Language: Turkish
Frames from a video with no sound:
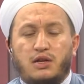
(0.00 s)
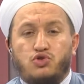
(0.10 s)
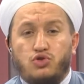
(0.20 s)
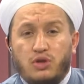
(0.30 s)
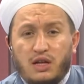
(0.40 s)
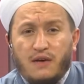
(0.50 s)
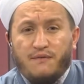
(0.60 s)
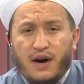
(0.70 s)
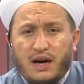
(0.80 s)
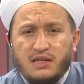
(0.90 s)
Çünkü neden?
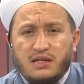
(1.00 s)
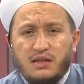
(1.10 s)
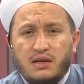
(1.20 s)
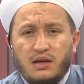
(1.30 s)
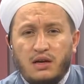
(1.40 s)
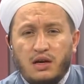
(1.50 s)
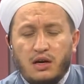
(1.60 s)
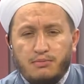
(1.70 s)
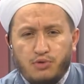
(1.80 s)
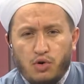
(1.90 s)
Farz.
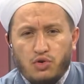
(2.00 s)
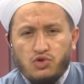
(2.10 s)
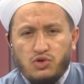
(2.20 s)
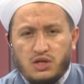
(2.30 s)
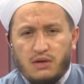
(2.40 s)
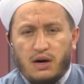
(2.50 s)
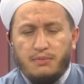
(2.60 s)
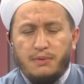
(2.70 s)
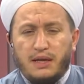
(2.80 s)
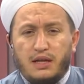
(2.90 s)
Bu orucun
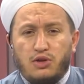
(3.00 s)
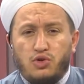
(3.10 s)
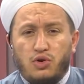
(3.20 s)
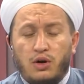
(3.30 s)
sevabı bende diyor.